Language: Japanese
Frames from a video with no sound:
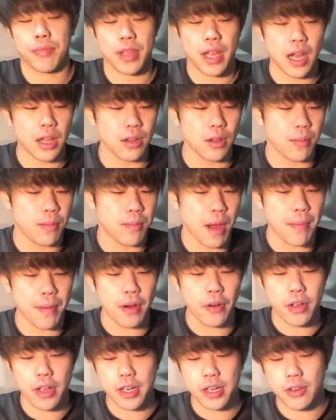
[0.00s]
あの、ババ
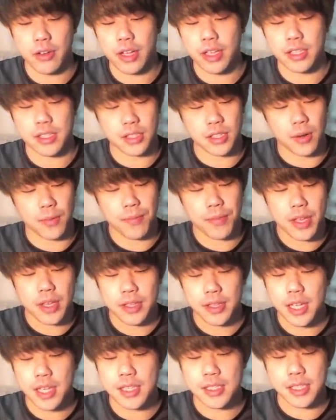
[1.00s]
小屋に弱いんですよ。
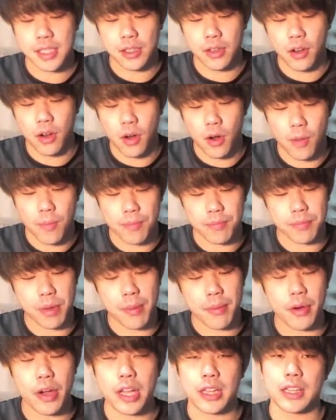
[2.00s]
なんですけど、
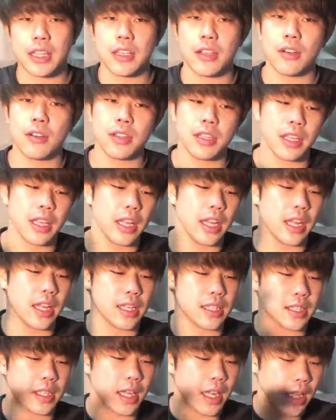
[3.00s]
ババ小屋って基本的
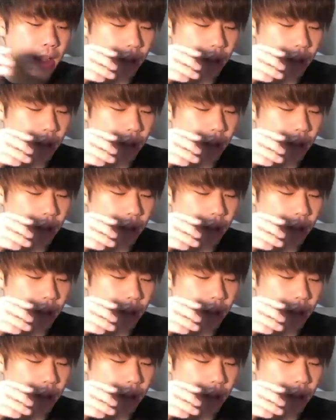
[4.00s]
にスキャラ